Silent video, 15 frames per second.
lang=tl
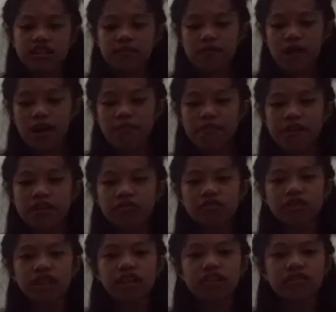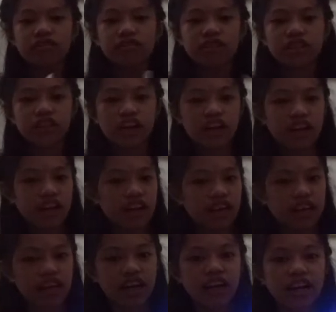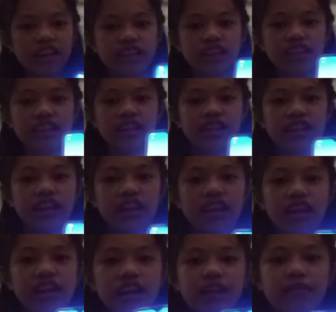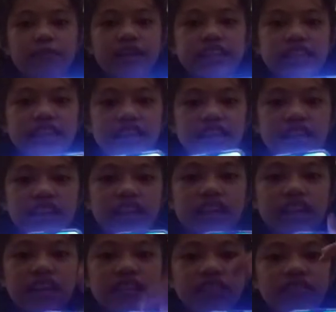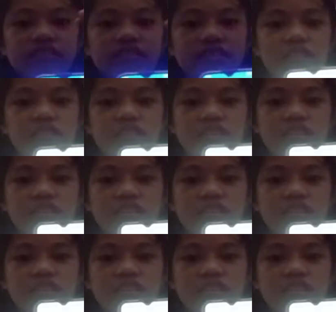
Pag binuksan ko siya, ayan. Pag ginanan niya,